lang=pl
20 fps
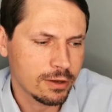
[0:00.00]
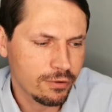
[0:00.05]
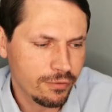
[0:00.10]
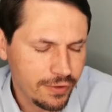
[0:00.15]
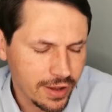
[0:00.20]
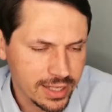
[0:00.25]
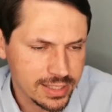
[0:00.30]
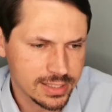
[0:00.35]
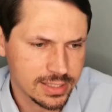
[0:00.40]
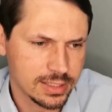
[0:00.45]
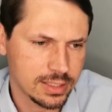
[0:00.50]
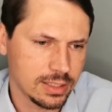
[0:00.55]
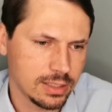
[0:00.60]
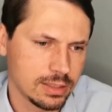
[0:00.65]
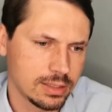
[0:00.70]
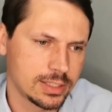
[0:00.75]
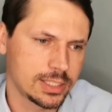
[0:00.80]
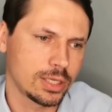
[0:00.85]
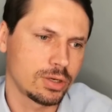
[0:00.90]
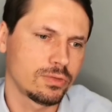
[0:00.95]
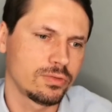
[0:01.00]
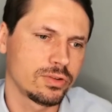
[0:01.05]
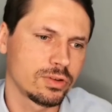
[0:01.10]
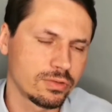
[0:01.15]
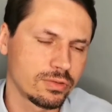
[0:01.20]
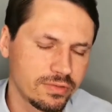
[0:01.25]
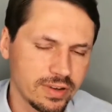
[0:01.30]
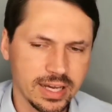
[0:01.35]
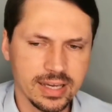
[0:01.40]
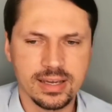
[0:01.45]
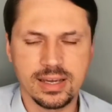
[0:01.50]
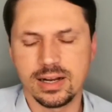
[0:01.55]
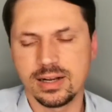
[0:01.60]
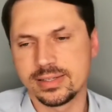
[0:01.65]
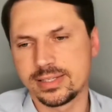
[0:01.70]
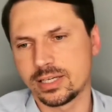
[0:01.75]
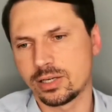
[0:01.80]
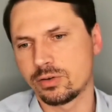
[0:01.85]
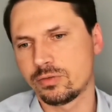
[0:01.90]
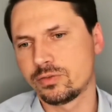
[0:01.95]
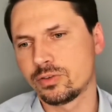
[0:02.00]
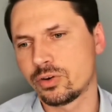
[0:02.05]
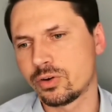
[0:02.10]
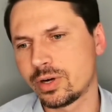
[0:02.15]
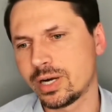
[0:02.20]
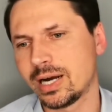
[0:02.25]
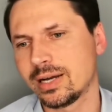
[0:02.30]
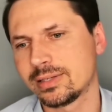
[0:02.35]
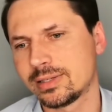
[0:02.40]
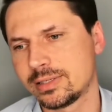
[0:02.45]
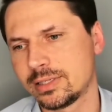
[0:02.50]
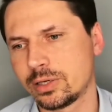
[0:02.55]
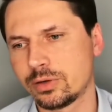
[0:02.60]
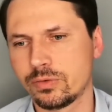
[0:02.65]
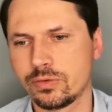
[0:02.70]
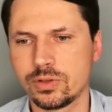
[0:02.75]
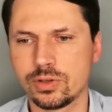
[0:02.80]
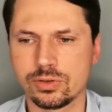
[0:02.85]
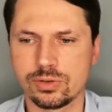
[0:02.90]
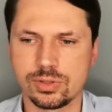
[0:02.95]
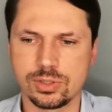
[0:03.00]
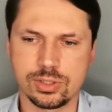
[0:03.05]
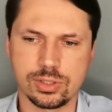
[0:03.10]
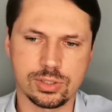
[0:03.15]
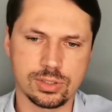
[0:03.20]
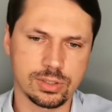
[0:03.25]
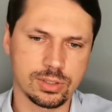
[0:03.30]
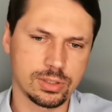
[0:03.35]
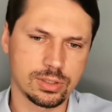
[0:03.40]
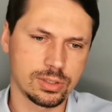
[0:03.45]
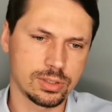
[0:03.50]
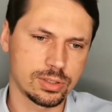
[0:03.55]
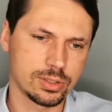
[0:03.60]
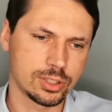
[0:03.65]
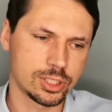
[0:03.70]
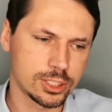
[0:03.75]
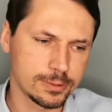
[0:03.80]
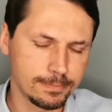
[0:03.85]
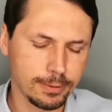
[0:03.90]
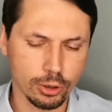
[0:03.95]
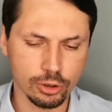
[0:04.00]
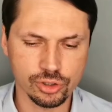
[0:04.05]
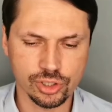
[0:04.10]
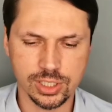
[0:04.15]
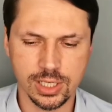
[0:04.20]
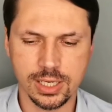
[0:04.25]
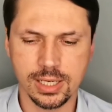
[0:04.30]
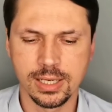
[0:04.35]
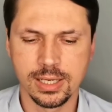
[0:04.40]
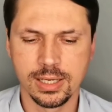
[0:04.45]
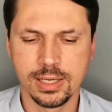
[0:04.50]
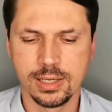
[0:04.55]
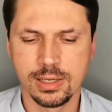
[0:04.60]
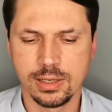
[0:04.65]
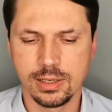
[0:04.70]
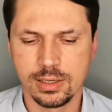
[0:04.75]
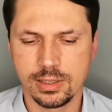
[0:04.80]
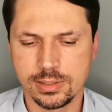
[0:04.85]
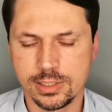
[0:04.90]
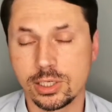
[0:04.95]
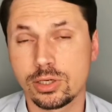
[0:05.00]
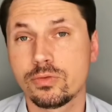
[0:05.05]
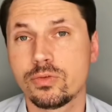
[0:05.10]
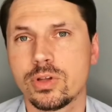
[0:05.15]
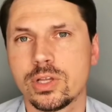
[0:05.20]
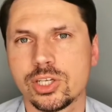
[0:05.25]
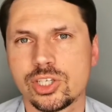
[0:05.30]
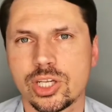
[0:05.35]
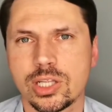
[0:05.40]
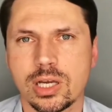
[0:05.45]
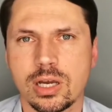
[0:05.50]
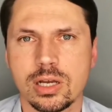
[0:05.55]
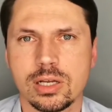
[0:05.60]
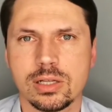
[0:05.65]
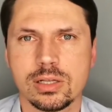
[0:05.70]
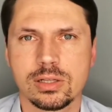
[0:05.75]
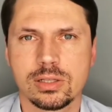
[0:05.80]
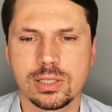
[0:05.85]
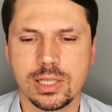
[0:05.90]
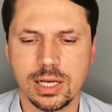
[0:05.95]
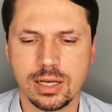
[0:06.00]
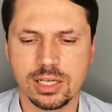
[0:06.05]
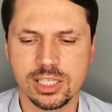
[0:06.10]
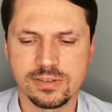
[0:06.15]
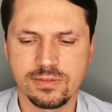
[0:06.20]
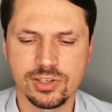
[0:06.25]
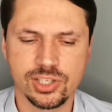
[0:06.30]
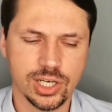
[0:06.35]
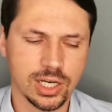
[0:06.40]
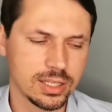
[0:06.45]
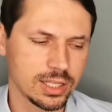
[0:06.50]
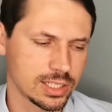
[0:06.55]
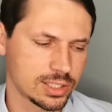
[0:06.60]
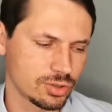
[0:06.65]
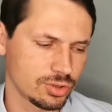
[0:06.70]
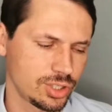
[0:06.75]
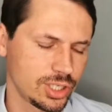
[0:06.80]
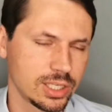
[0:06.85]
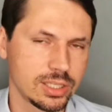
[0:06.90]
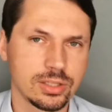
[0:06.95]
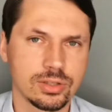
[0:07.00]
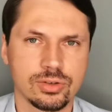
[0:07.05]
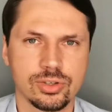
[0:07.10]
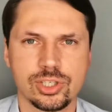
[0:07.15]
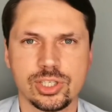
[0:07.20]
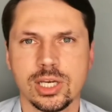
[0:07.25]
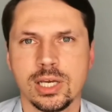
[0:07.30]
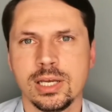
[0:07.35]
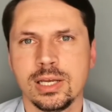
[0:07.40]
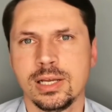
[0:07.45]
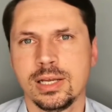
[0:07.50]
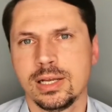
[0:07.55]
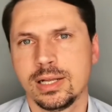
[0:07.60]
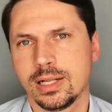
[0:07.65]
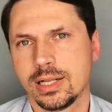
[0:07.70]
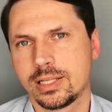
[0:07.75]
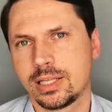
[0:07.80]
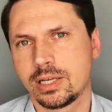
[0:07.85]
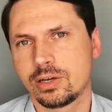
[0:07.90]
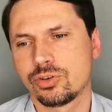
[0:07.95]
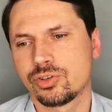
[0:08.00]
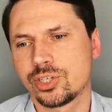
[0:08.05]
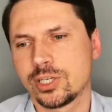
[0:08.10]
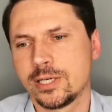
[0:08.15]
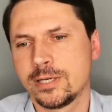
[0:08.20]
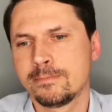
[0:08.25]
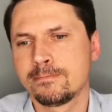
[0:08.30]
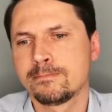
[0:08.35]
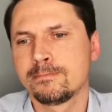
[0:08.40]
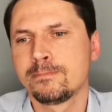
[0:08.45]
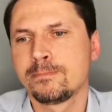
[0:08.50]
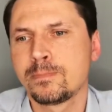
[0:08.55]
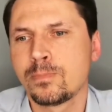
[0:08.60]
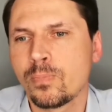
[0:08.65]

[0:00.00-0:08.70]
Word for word: kwestii, zarówno węgiel, zarówno gaz, zarówno zboże, zarówno nasza taka, taka zwyczajna codzienność, dlatego że